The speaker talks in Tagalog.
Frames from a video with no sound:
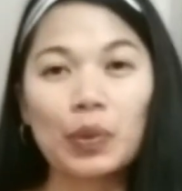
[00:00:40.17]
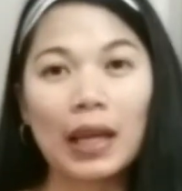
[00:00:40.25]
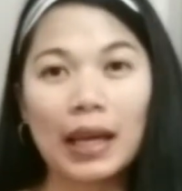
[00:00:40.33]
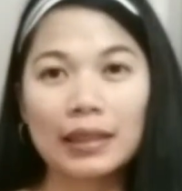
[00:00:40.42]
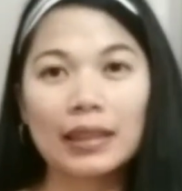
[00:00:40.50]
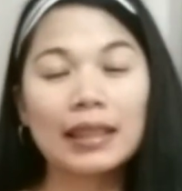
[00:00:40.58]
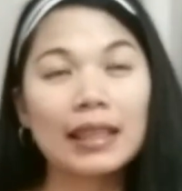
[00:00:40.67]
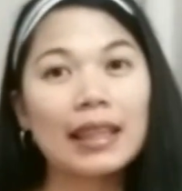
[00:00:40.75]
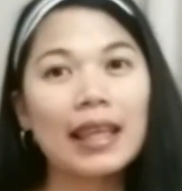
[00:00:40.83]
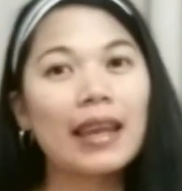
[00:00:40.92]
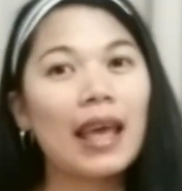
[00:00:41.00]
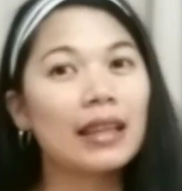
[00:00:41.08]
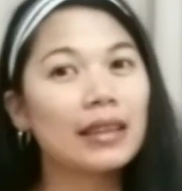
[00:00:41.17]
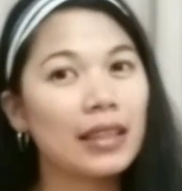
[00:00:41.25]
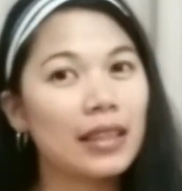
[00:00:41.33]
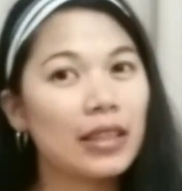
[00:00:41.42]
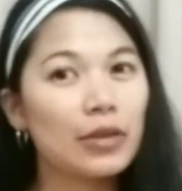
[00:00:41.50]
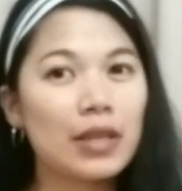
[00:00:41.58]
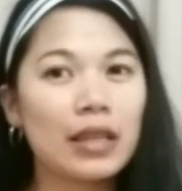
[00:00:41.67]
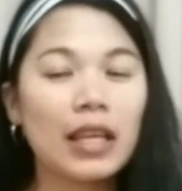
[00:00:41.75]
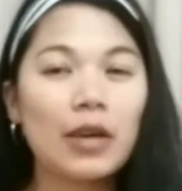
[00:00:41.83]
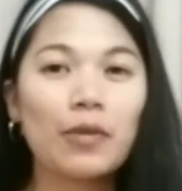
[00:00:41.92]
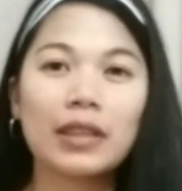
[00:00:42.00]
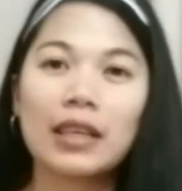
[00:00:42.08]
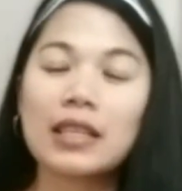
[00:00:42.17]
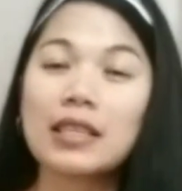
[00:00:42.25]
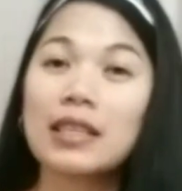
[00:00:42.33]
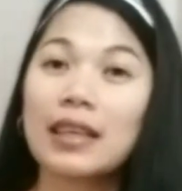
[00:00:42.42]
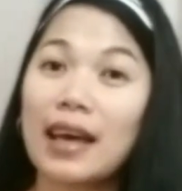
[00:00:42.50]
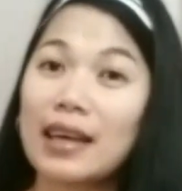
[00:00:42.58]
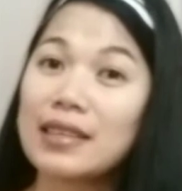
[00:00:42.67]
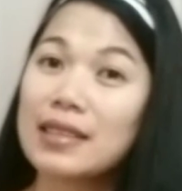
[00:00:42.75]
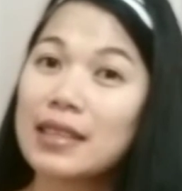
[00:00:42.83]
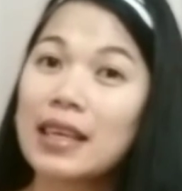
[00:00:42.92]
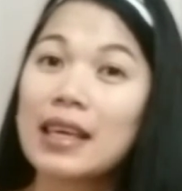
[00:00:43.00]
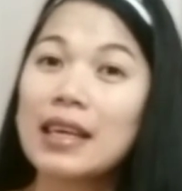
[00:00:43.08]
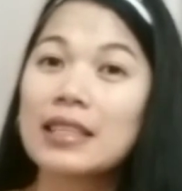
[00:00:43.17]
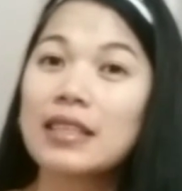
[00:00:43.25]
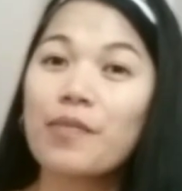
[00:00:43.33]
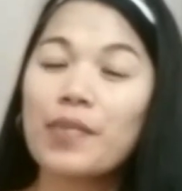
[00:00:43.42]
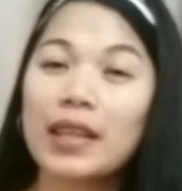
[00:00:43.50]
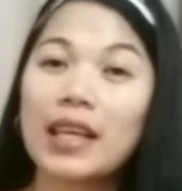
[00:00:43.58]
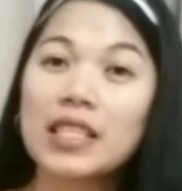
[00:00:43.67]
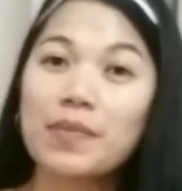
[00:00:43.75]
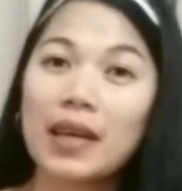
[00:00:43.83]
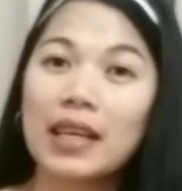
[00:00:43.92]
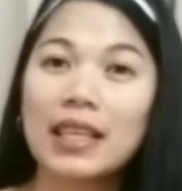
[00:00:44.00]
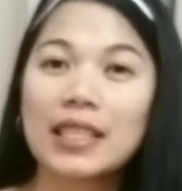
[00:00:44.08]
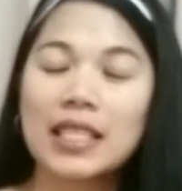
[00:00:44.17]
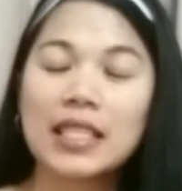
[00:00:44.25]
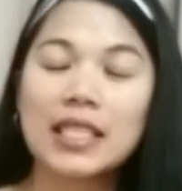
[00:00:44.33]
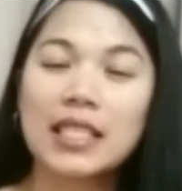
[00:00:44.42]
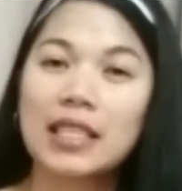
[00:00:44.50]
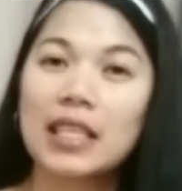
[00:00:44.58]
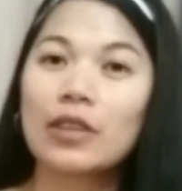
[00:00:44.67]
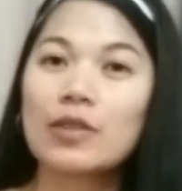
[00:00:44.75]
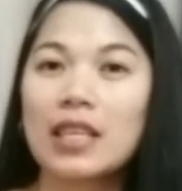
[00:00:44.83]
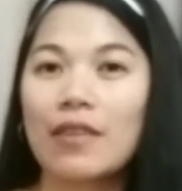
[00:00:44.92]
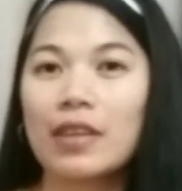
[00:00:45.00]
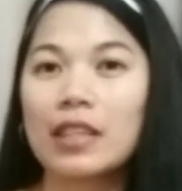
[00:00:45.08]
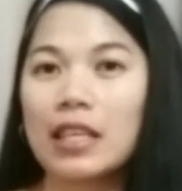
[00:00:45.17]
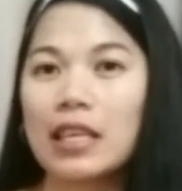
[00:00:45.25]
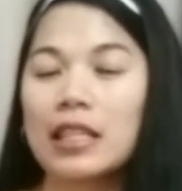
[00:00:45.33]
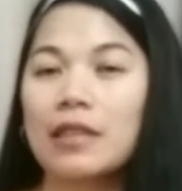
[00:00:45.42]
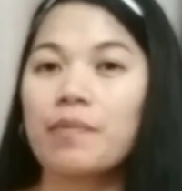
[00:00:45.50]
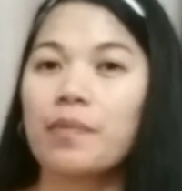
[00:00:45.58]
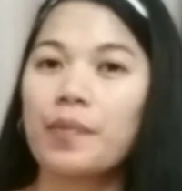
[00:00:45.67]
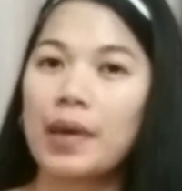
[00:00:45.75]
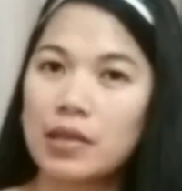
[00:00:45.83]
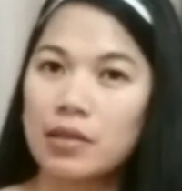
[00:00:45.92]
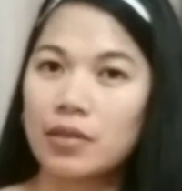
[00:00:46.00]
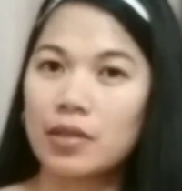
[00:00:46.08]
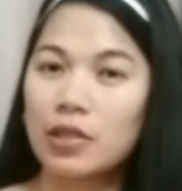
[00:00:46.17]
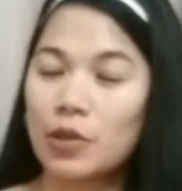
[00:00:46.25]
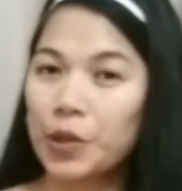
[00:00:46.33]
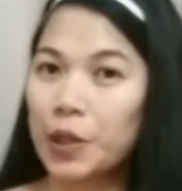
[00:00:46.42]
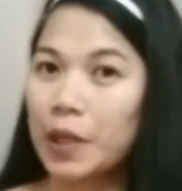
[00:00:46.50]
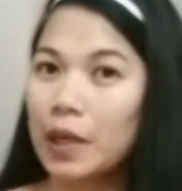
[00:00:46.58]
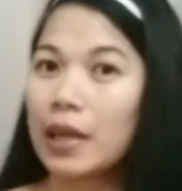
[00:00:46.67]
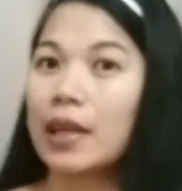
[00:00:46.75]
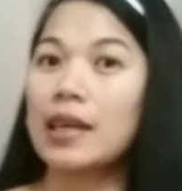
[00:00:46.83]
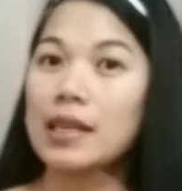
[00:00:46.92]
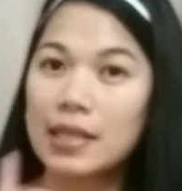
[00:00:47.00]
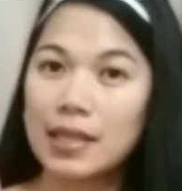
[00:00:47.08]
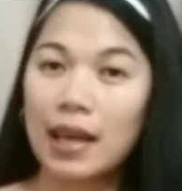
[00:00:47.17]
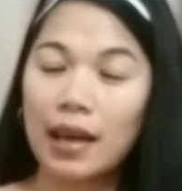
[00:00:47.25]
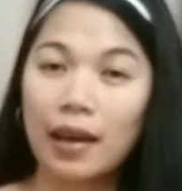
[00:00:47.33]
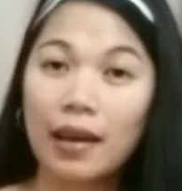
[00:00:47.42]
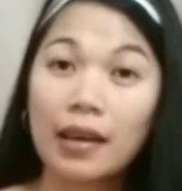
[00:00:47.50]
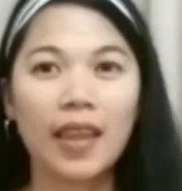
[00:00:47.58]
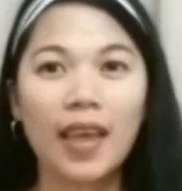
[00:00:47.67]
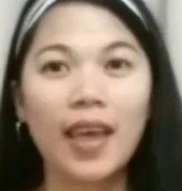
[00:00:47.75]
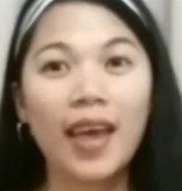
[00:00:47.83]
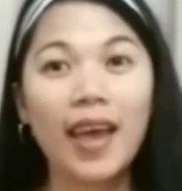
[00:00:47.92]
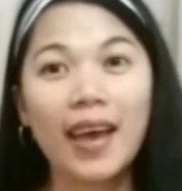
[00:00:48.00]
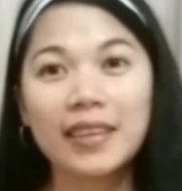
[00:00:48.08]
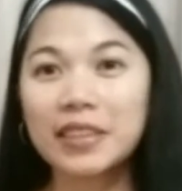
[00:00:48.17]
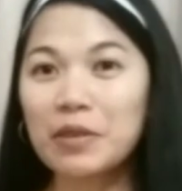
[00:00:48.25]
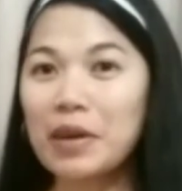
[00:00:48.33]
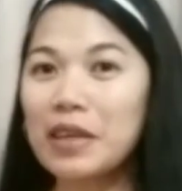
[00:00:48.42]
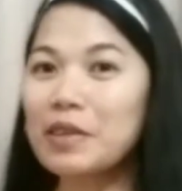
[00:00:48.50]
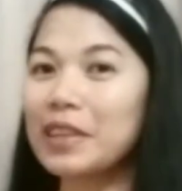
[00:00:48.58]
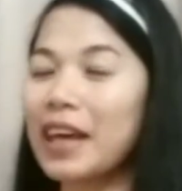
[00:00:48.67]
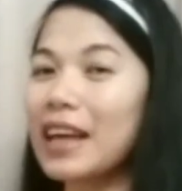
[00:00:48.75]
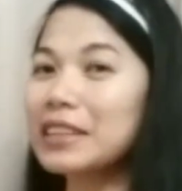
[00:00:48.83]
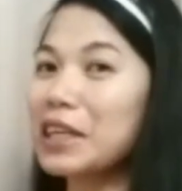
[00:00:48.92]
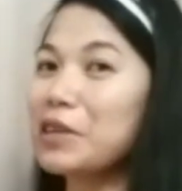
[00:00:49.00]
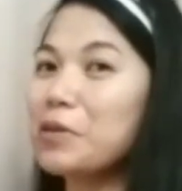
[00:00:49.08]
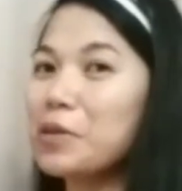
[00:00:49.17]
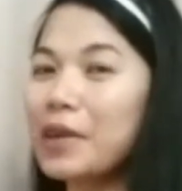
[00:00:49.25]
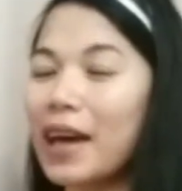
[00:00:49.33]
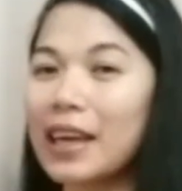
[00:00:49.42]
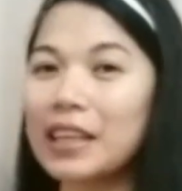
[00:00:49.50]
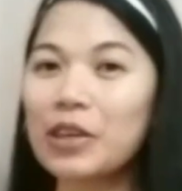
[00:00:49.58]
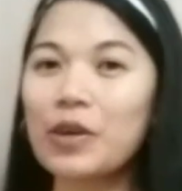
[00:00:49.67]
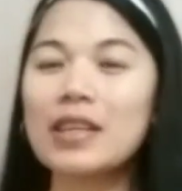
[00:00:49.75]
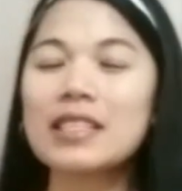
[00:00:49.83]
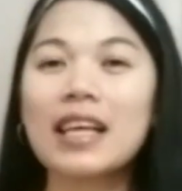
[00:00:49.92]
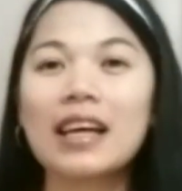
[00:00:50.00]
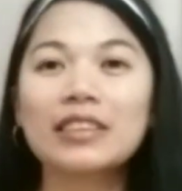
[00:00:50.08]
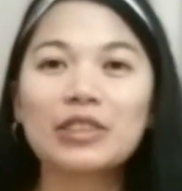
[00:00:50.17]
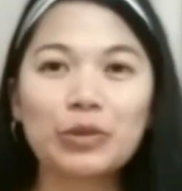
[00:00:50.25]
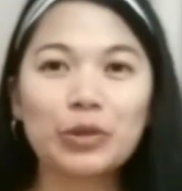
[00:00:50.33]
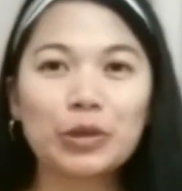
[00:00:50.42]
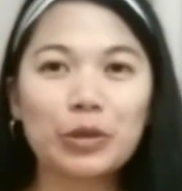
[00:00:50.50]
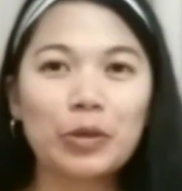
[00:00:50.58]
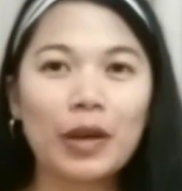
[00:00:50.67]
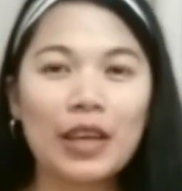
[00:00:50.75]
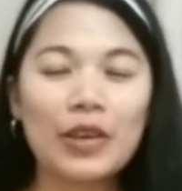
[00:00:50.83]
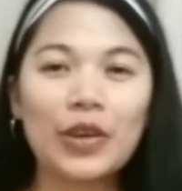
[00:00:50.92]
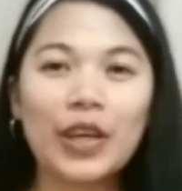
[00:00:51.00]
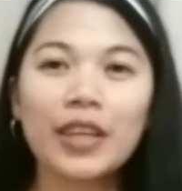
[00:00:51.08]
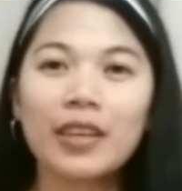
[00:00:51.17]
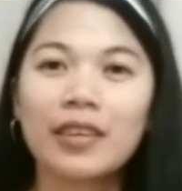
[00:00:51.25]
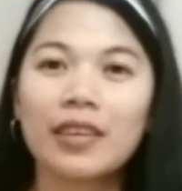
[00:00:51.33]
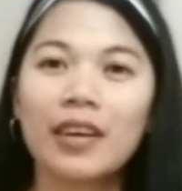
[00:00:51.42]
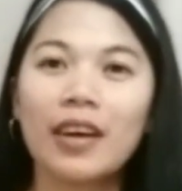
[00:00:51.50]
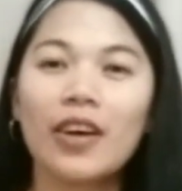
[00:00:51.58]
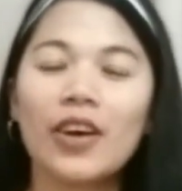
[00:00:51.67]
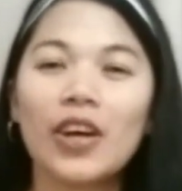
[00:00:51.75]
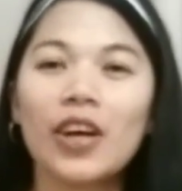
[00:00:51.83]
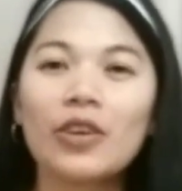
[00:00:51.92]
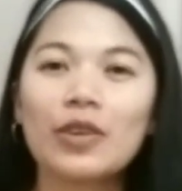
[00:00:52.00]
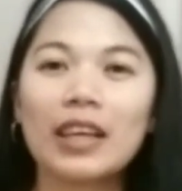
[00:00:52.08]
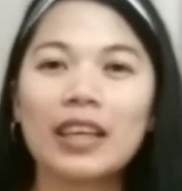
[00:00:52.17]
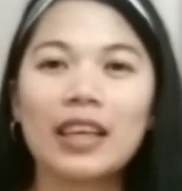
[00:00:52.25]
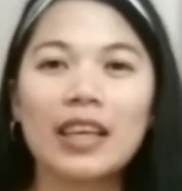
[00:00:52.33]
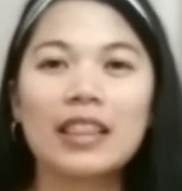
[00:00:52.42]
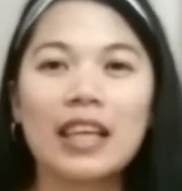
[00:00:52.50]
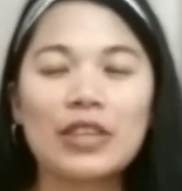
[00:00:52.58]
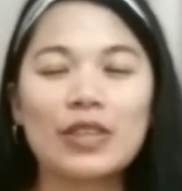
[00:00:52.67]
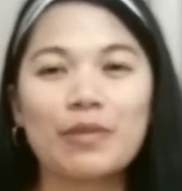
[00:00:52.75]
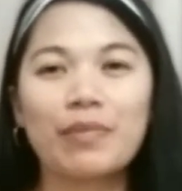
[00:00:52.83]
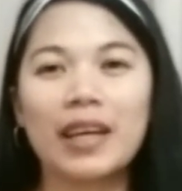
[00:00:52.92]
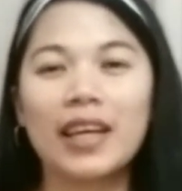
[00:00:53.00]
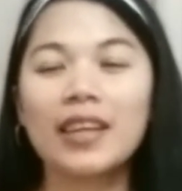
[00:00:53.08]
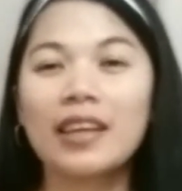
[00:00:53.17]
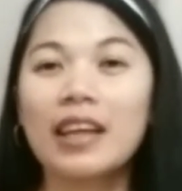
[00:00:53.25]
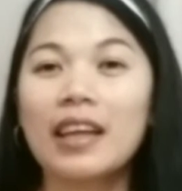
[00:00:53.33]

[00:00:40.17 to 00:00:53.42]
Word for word: lang. Tig 10 and tig sa Taiwan guys. Sa Pinas, mga nasa 16 to 17 pesos yon hmm? Isa. So, ngayon guys, ang uunahin ko is ang suot ko ngayon. Oo, kung nakikita niyo naman.